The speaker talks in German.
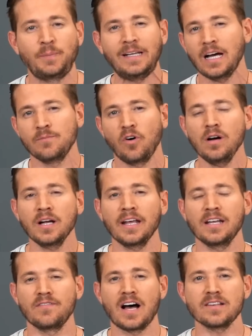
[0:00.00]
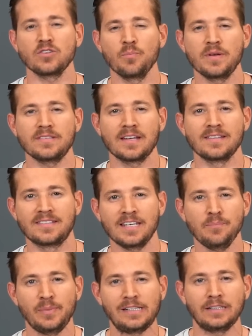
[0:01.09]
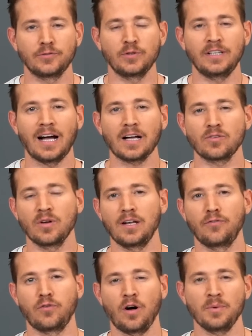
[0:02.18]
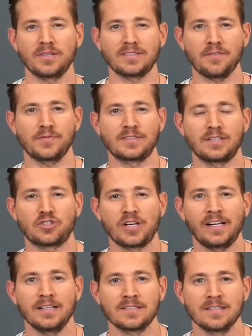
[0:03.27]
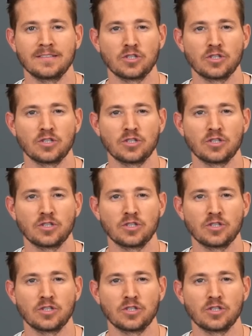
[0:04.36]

Spiel am Wochenende war so ein bisschen Sinnbild für die aktuelle Form des FC Chelsea.